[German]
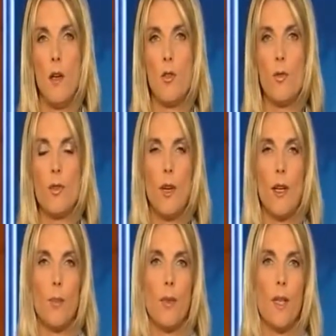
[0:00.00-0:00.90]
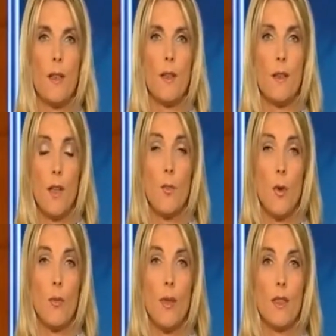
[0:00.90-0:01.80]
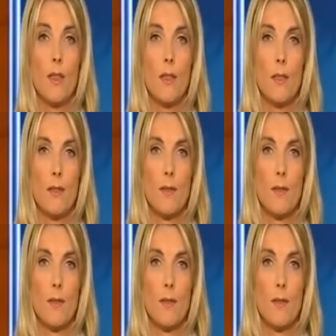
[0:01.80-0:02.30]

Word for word: Aus Österreich berichtet Klaus Brandpass.